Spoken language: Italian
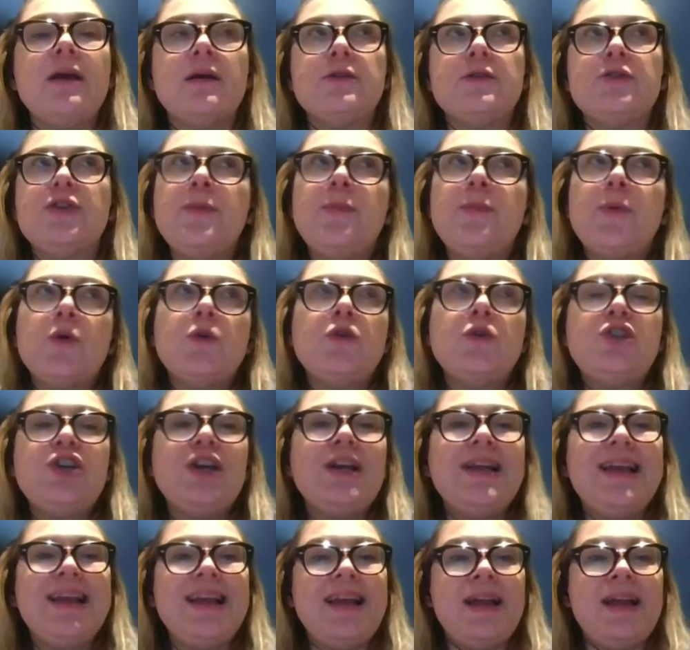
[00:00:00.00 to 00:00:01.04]
tipologie
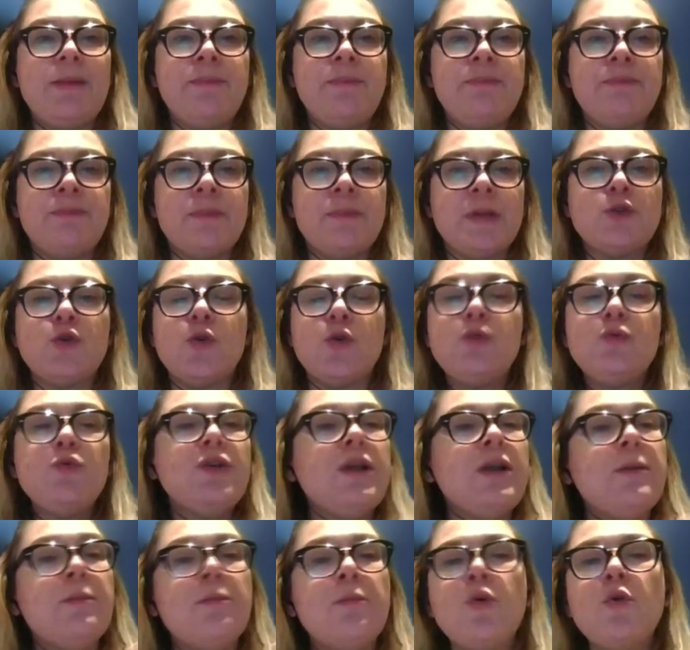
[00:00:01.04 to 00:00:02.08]
di mh, mm,
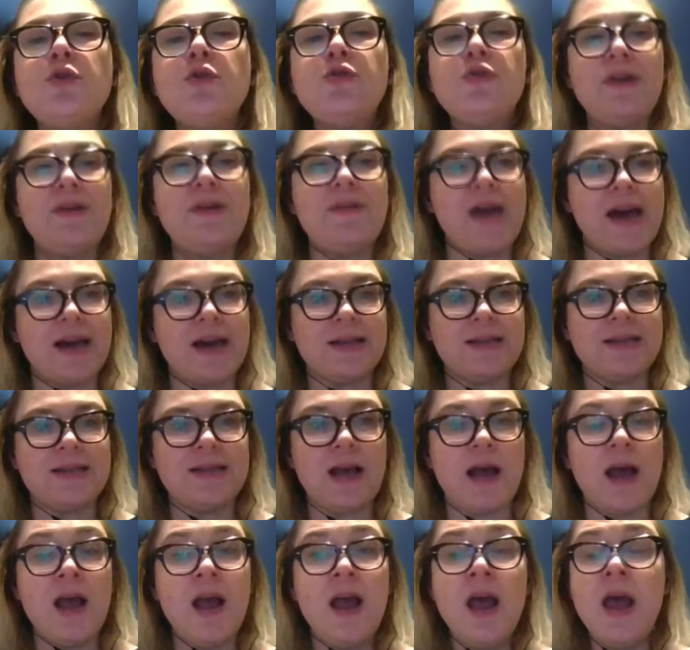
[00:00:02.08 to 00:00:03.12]
solitudini molto
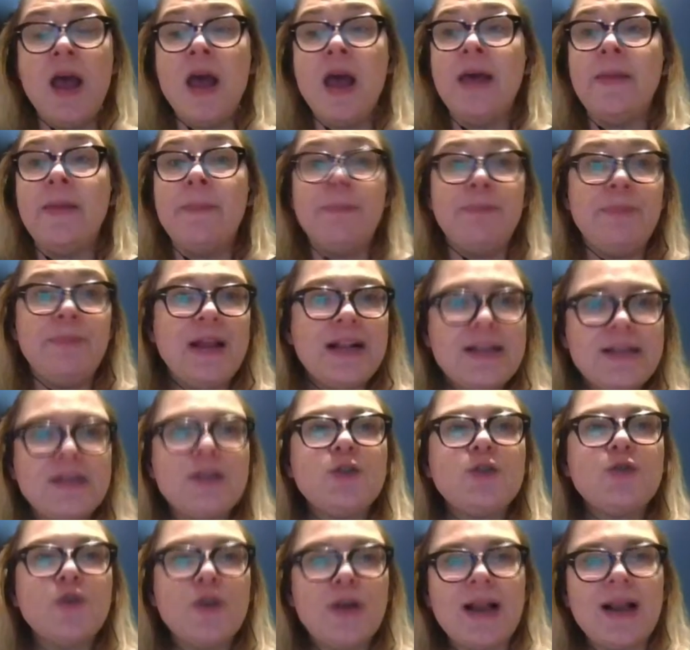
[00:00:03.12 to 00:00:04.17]
diverse nel
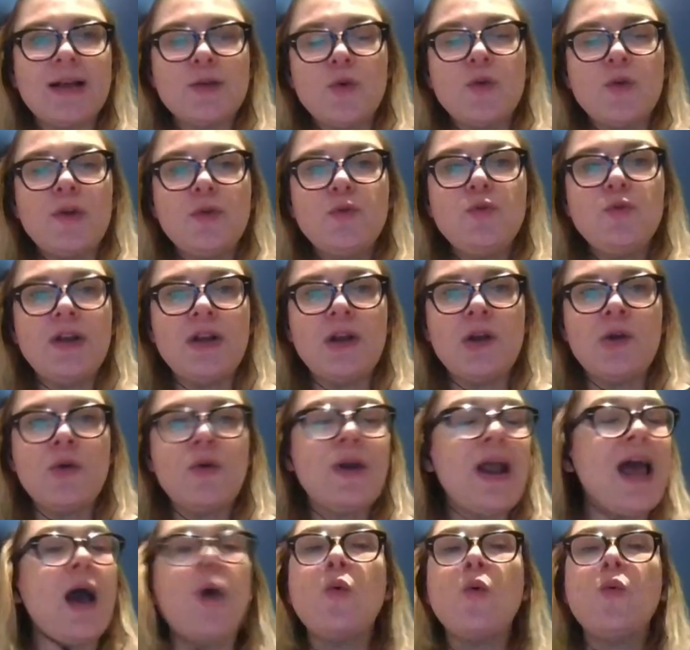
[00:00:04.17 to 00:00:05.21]
senso che la solitudine non
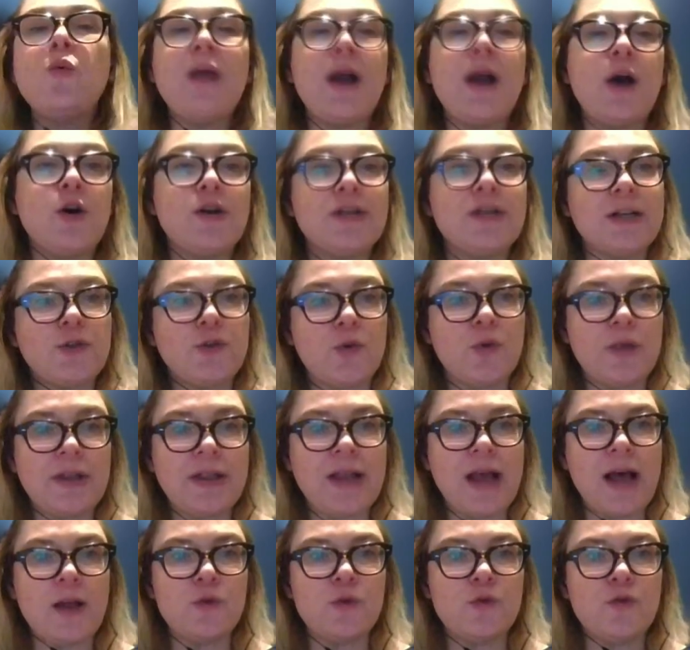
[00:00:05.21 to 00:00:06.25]
è una cosa
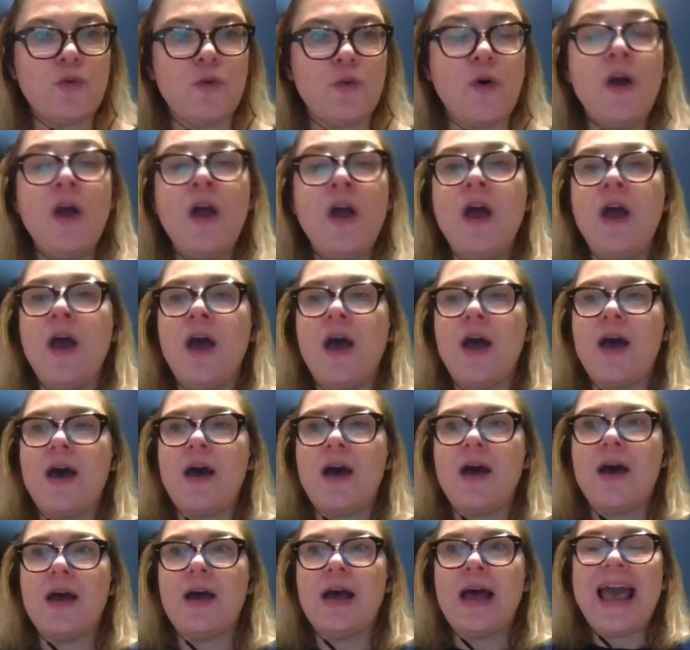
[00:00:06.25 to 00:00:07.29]
soltanto,
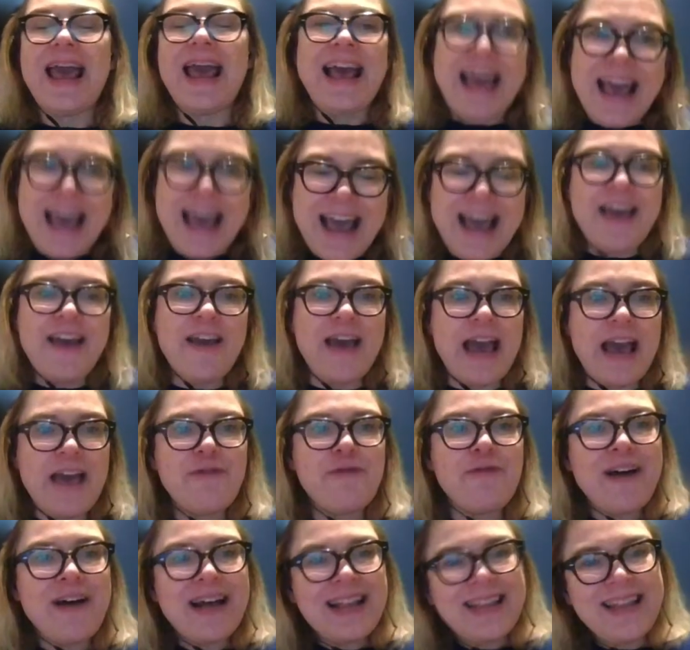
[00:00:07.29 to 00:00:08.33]
eh, è, è,
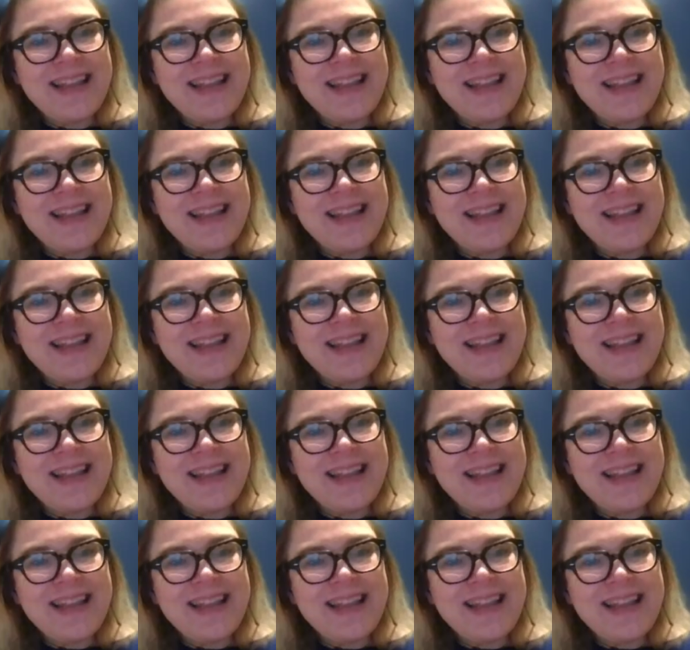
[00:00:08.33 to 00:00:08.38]
fatta